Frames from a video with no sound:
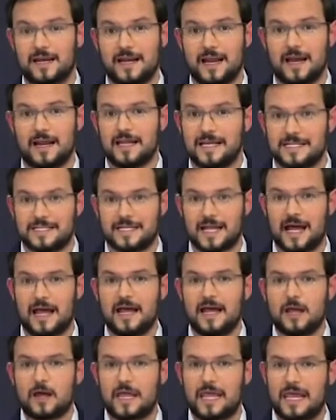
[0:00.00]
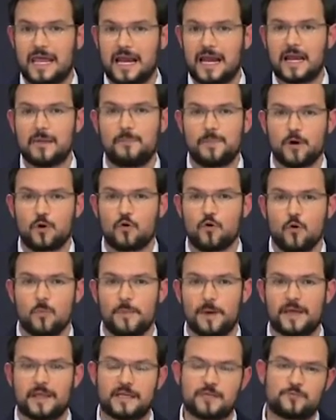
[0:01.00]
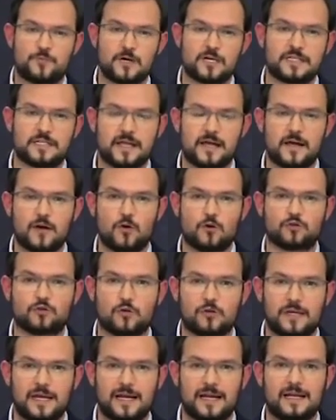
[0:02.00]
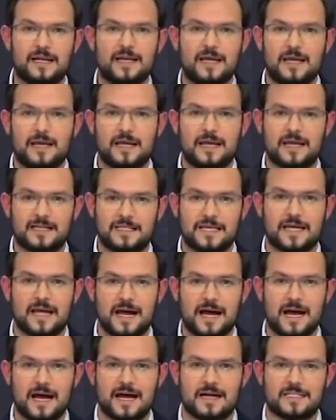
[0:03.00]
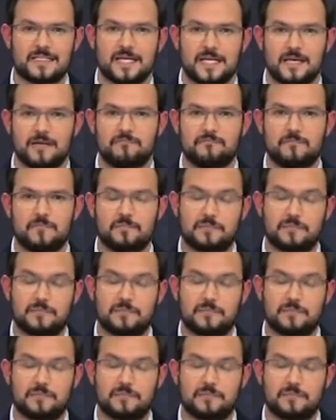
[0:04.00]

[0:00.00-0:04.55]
en la lista? ¿Quién le preocupa después de Otoniel que siga allí